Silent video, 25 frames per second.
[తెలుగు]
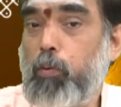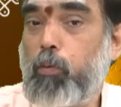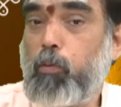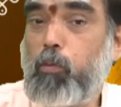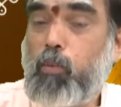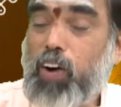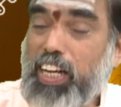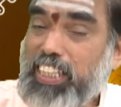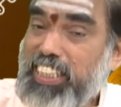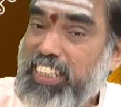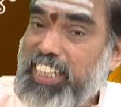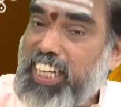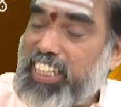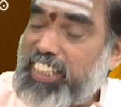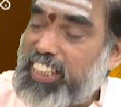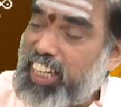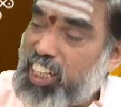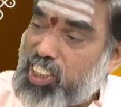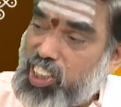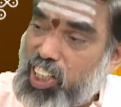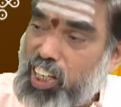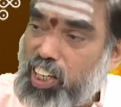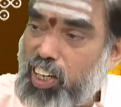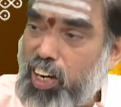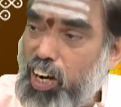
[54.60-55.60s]
వంద
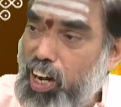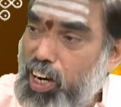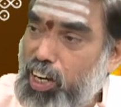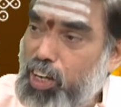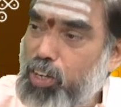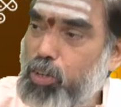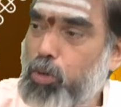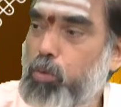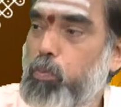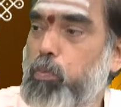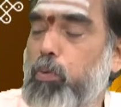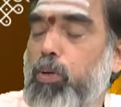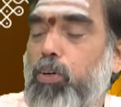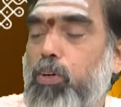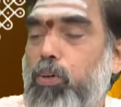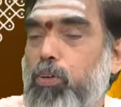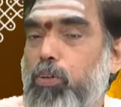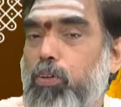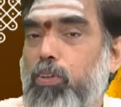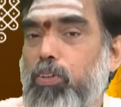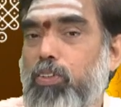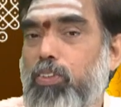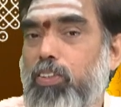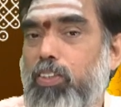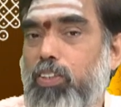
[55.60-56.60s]
దశకాల రూపంలో
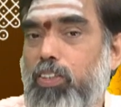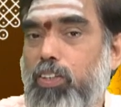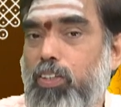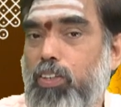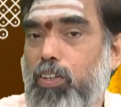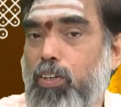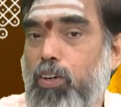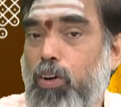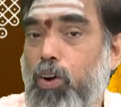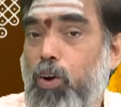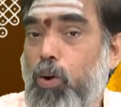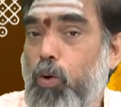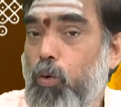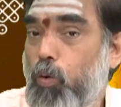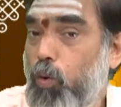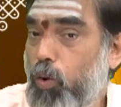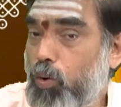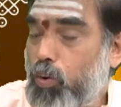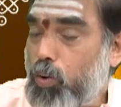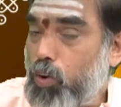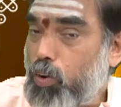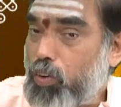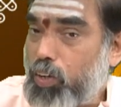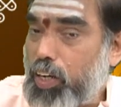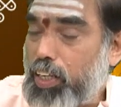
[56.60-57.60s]

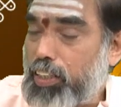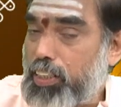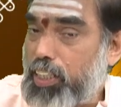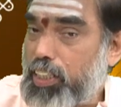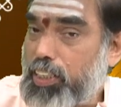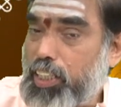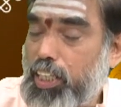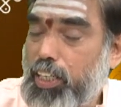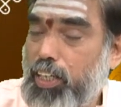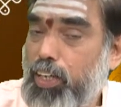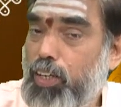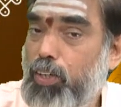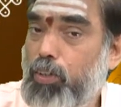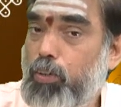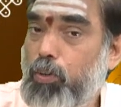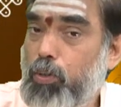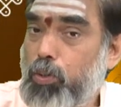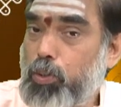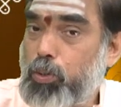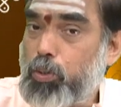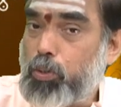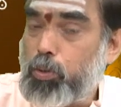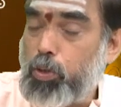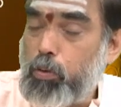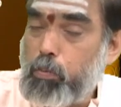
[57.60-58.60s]
ఒక్కొక్క దశకంలో
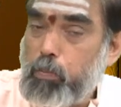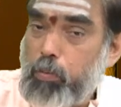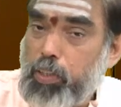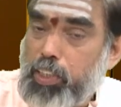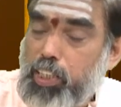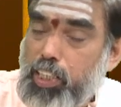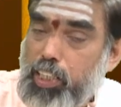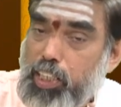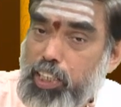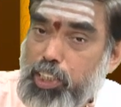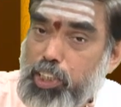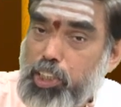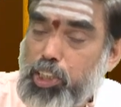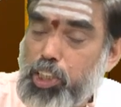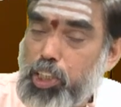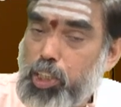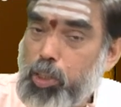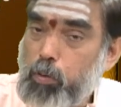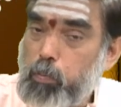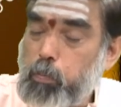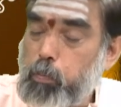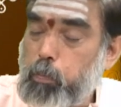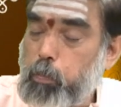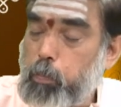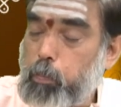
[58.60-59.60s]
తొమ్మిది నుంచి
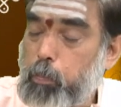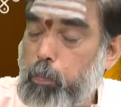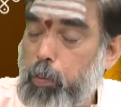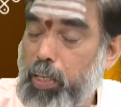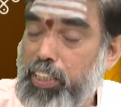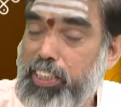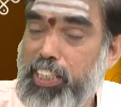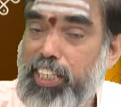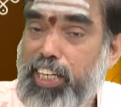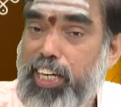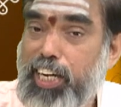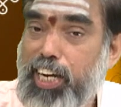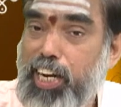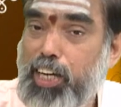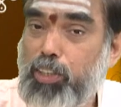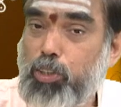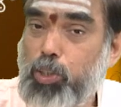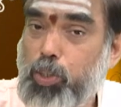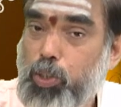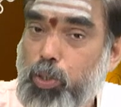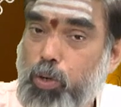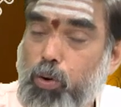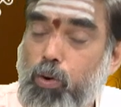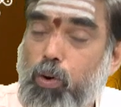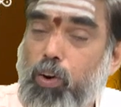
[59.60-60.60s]
పదిహేను
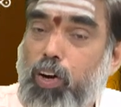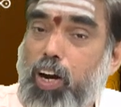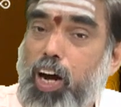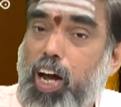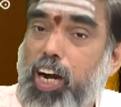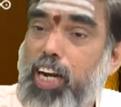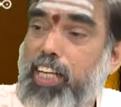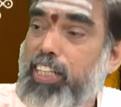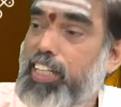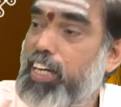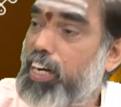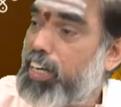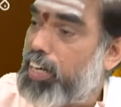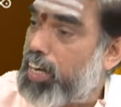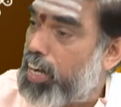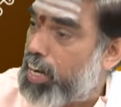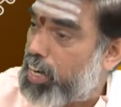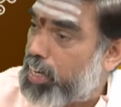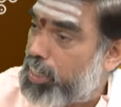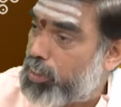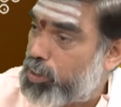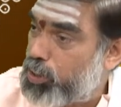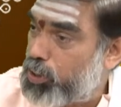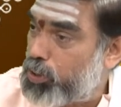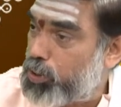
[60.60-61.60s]
శ్లోకాల దాకా
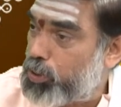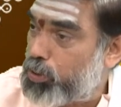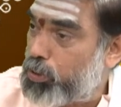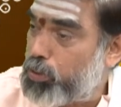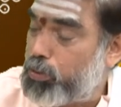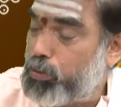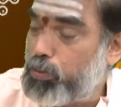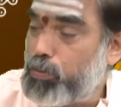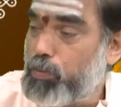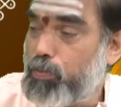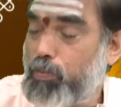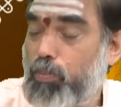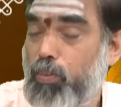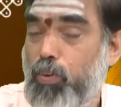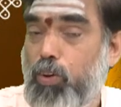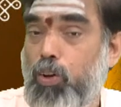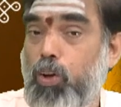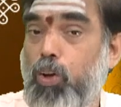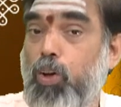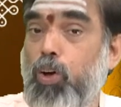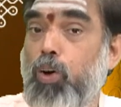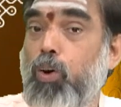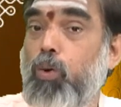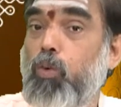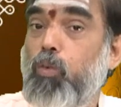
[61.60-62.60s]
రచిస్తూ
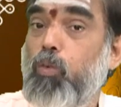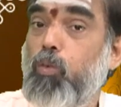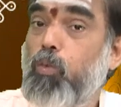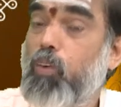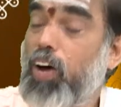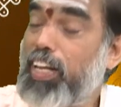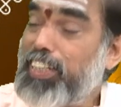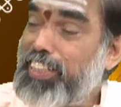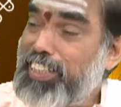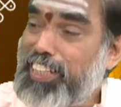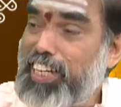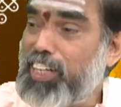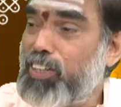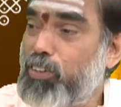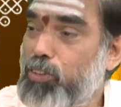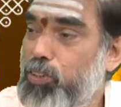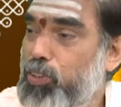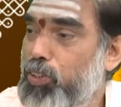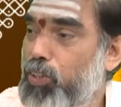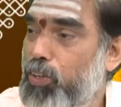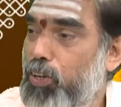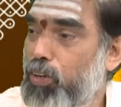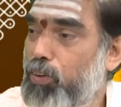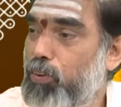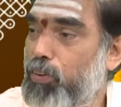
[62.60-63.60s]
వంద
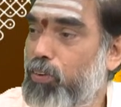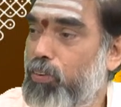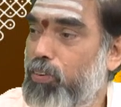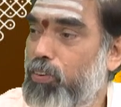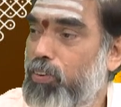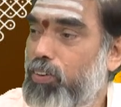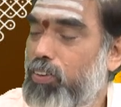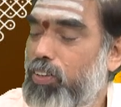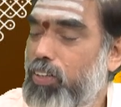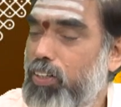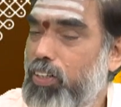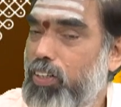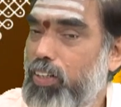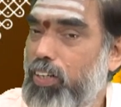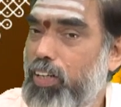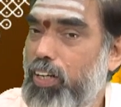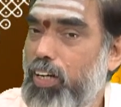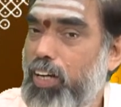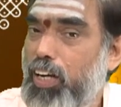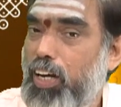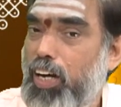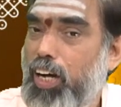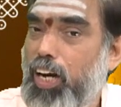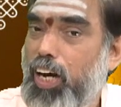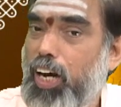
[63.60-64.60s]
రోజులలో
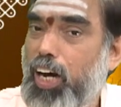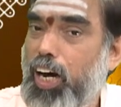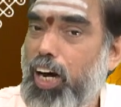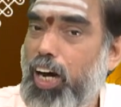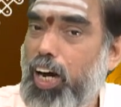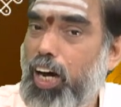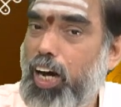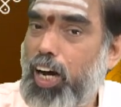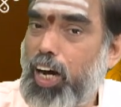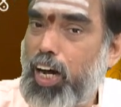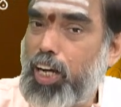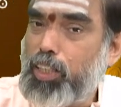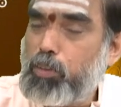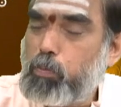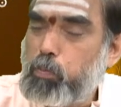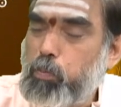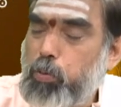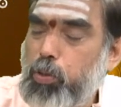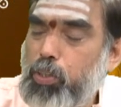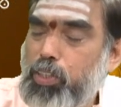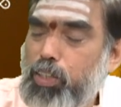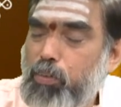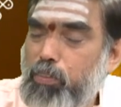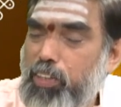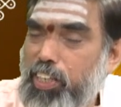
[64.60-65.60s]

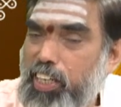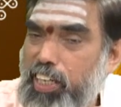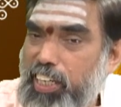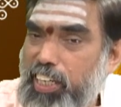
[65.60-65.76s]
అద్భుతమైన